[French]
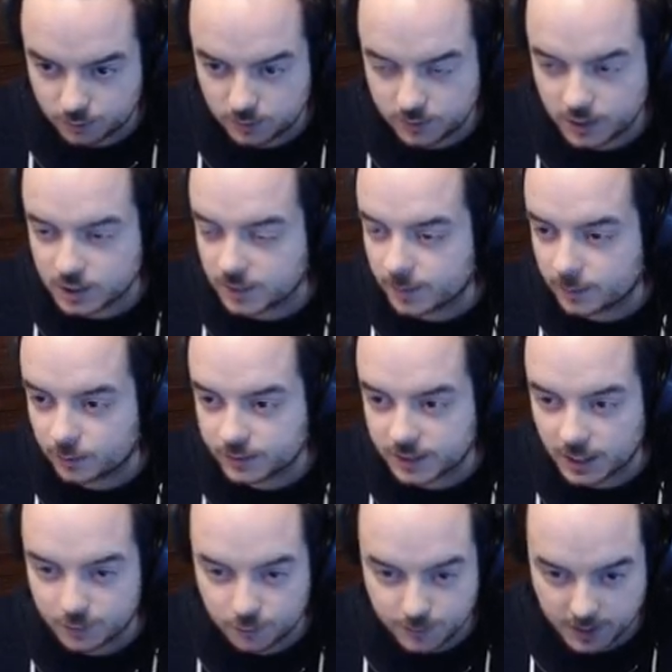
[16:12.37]
vrai que j'ai pas pensé à
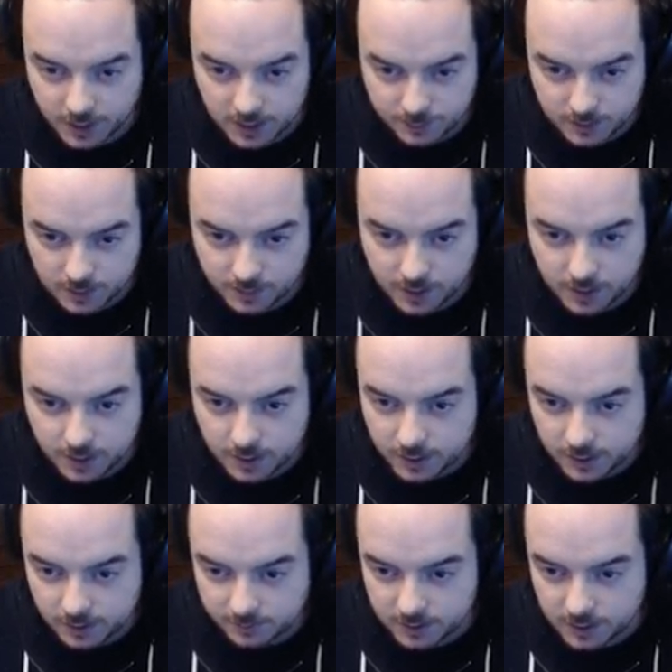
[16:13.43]
récupérer les piles, mais
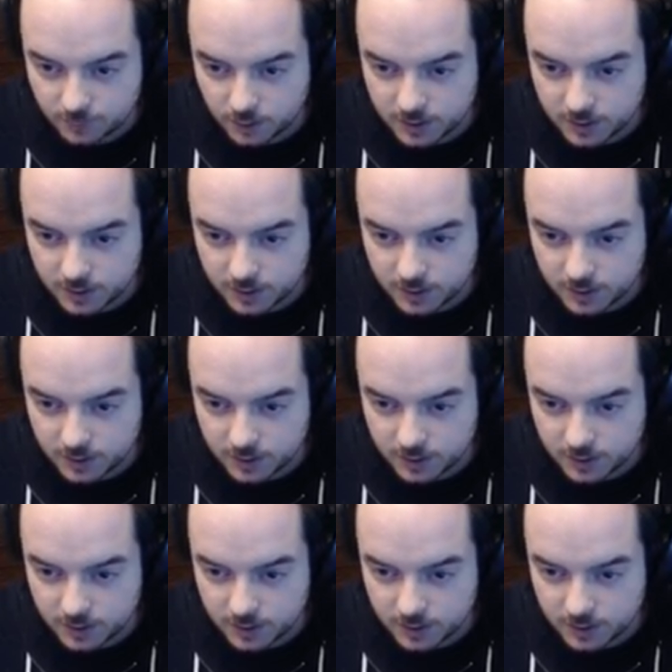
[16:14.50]
finalement